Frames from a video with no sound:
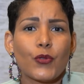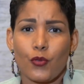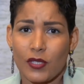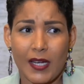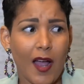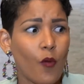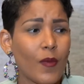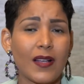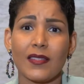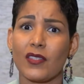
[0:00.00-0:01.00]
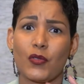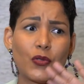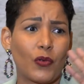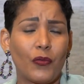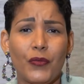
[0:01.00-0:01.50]
sus traumas,
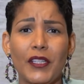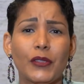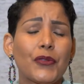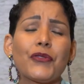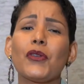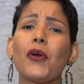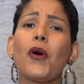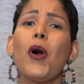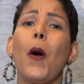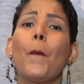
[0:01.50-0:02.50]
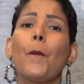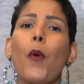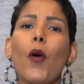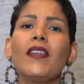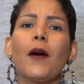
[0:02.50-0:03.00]
sus conflictos, yo lo
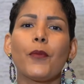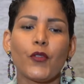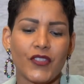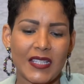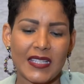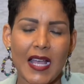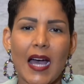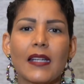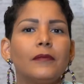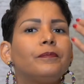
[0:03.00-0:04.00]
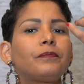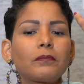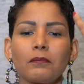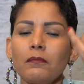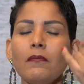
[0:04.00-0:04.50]
voy a procesar,
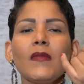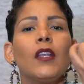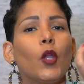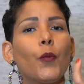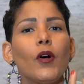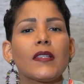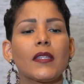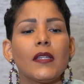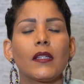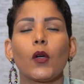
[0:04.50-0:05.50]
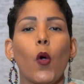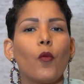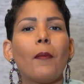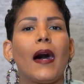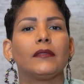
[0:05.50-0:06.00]
lo puedo hacer con
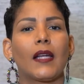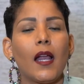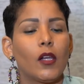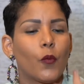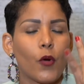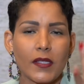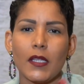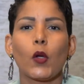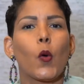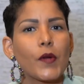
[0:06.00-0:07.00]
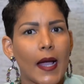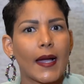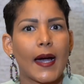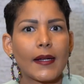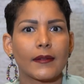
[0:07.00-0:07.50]
un mantra, lo puedo hacer con una
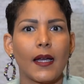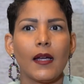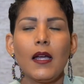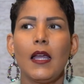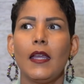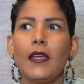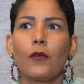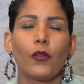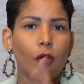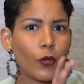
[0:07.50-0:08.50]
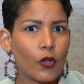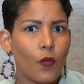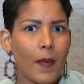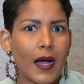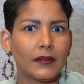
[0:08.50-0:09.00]
carta. Eh, cuando hablo de
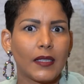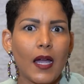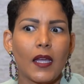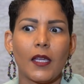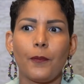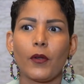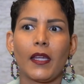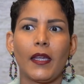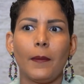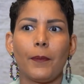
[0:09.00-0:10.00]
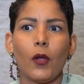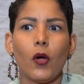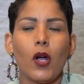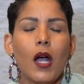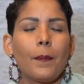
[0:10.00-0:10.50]
un mantra es, por
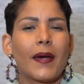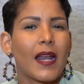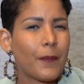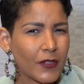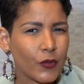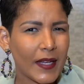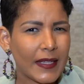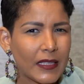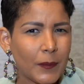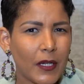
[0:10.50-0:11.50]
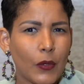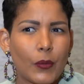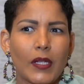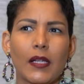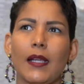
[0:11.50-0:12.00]
ejemplo, para las personas que
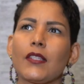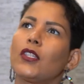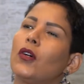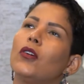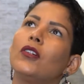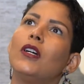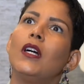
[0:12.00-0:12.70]
terminaron una relación,